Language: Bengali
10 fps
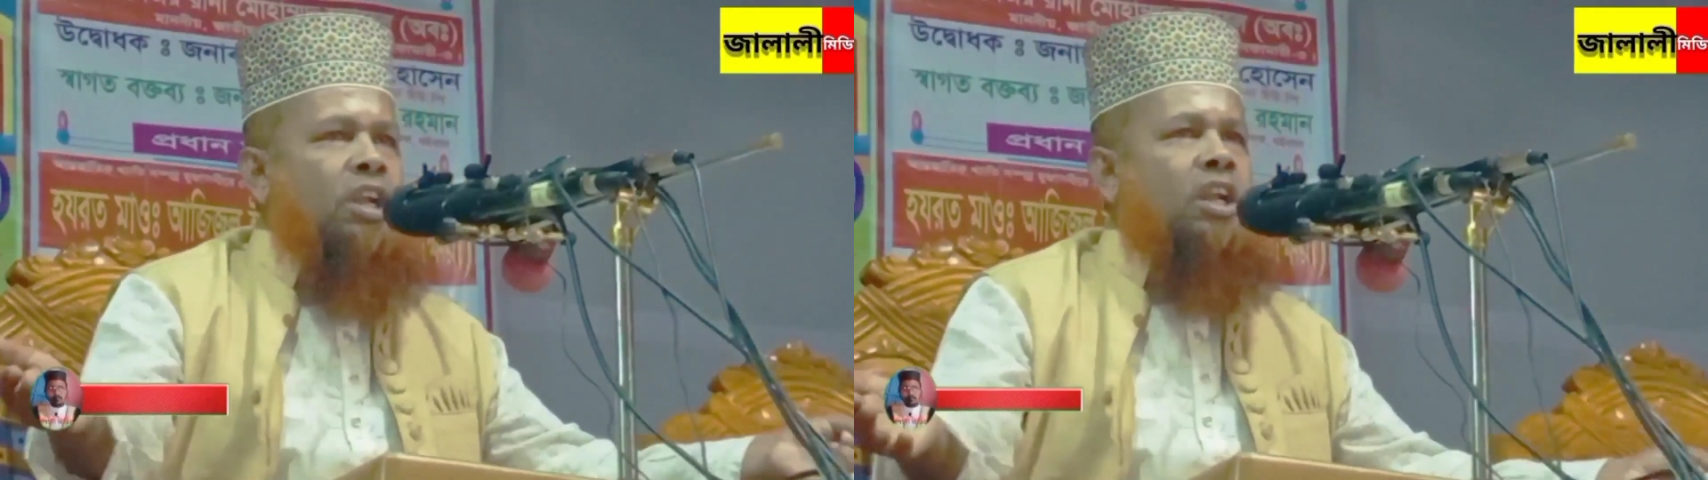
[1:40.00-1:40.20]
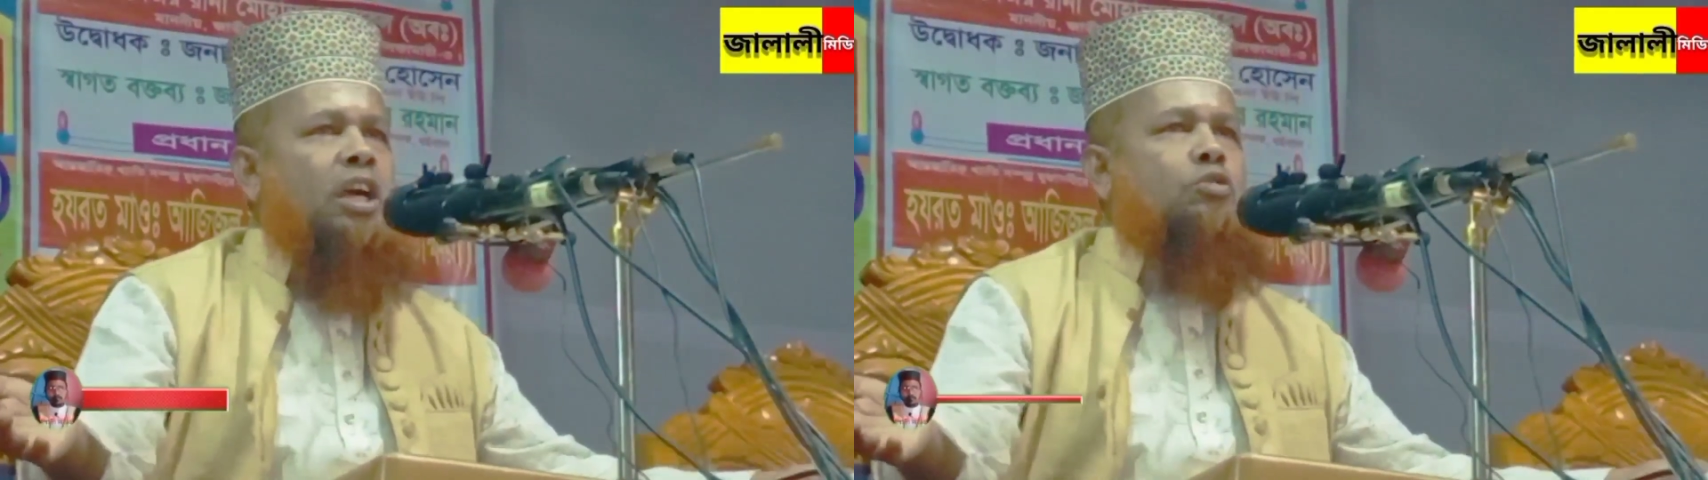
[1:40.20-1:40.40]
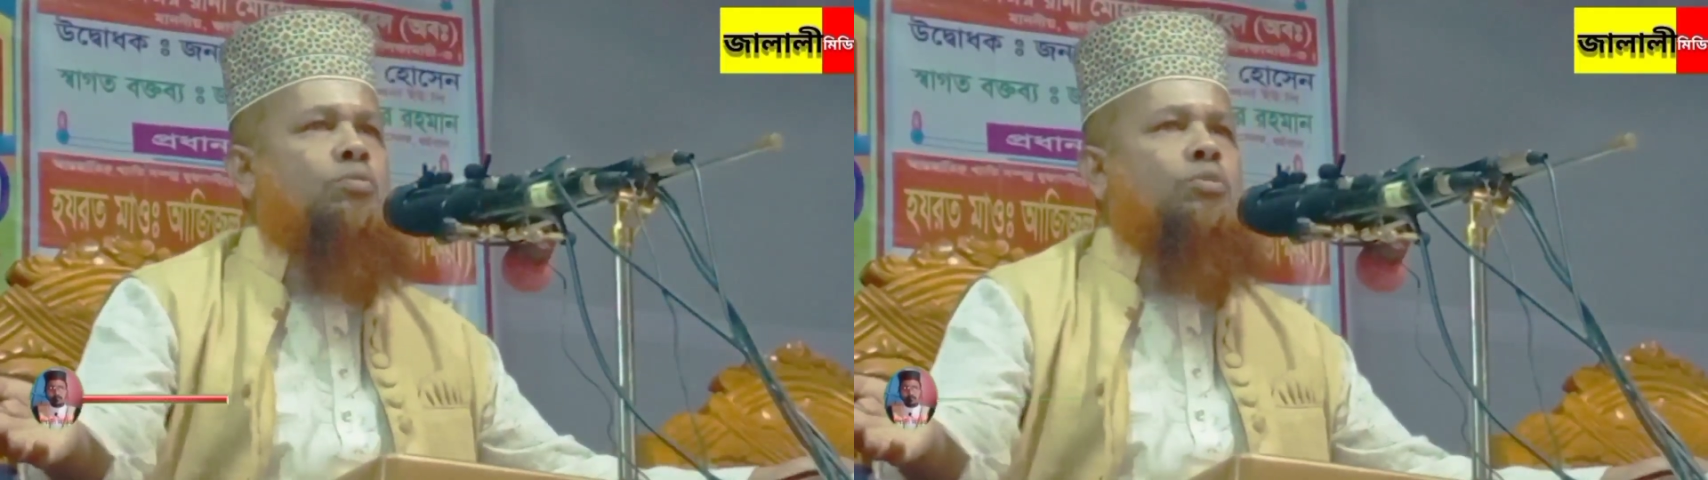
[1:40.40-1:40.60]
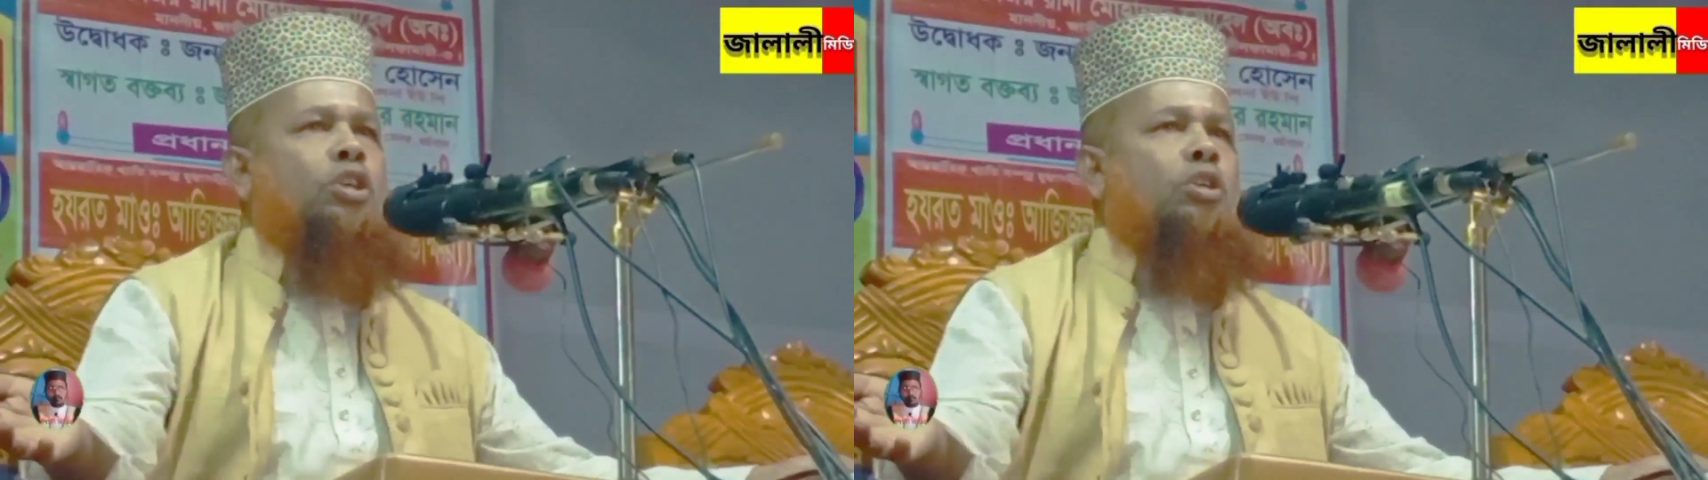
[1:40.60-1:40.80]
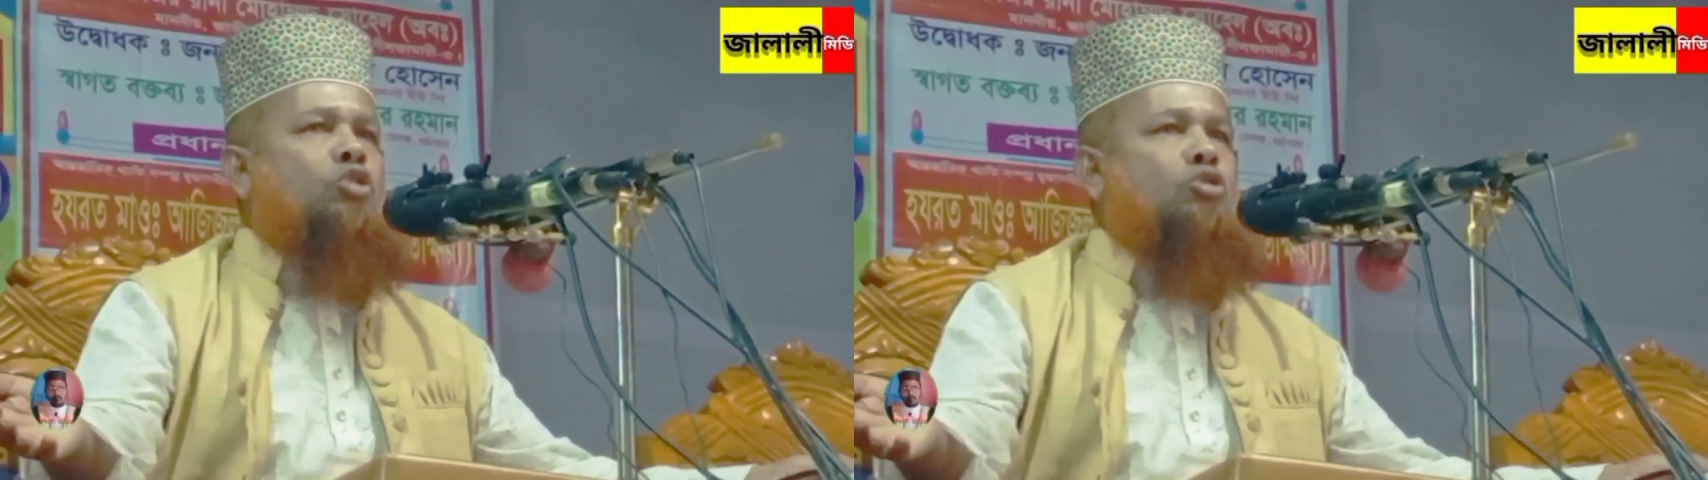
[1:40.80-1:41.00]
জোরে বলেন লাকুম
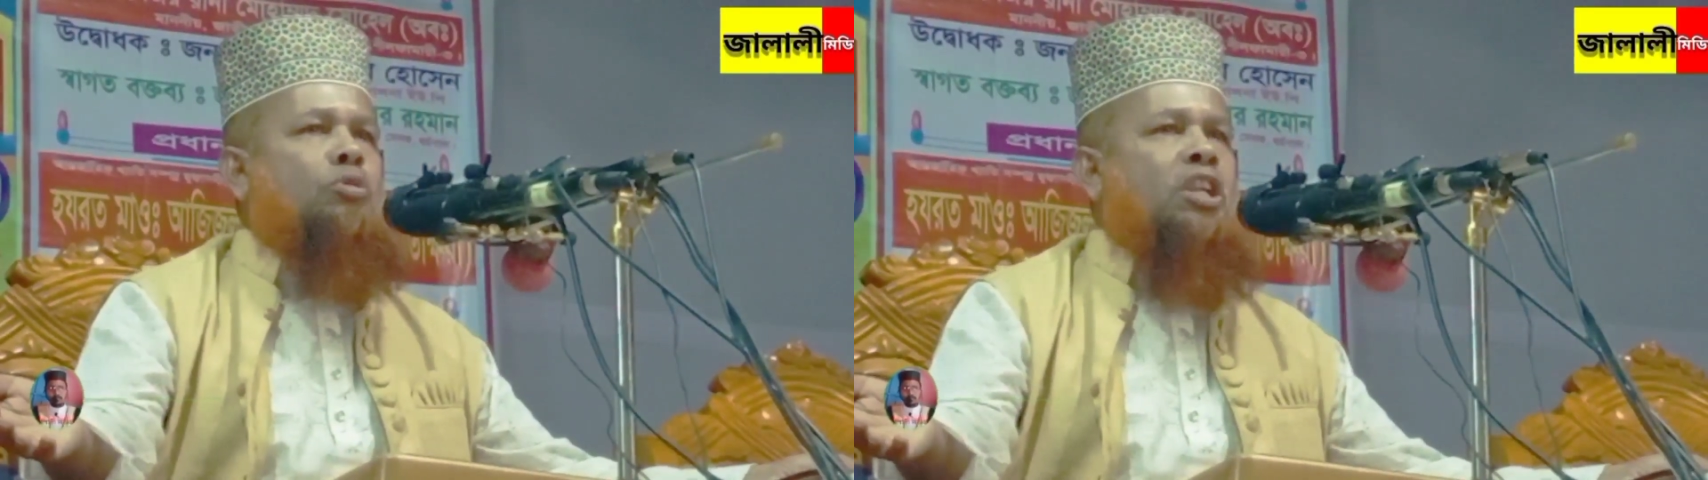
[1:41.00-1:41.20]
দিন